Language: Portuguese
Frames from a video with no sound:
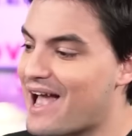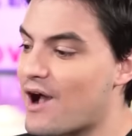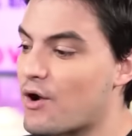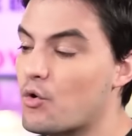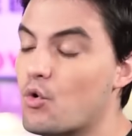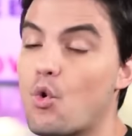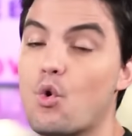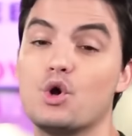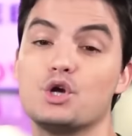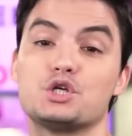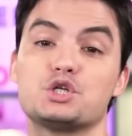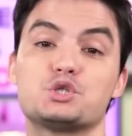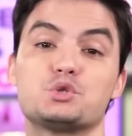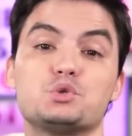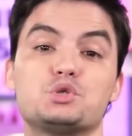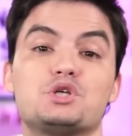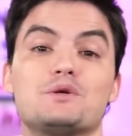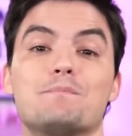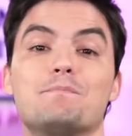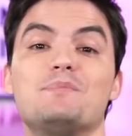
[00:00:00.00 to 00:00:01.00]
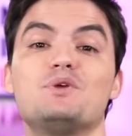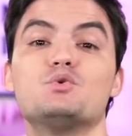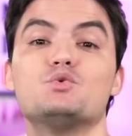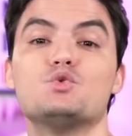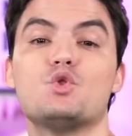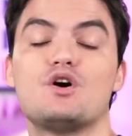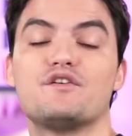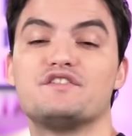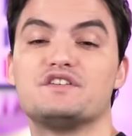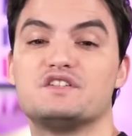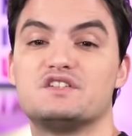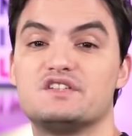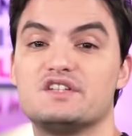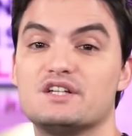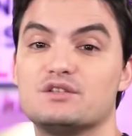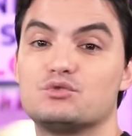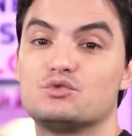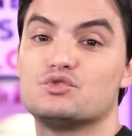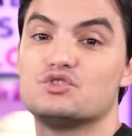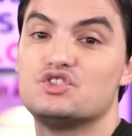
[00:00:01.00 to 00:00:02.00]
em agosto de
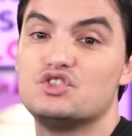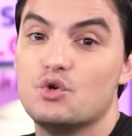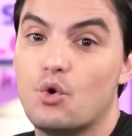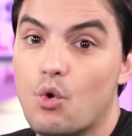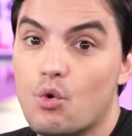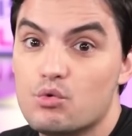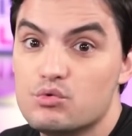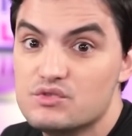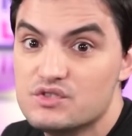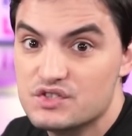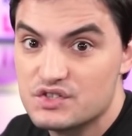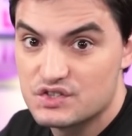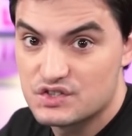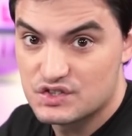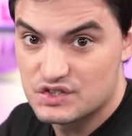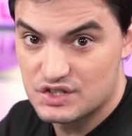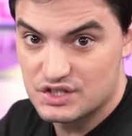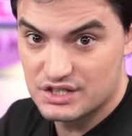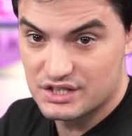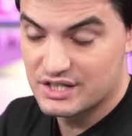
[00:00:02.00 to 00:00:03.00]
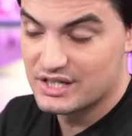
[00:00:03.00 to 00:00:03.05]
1911.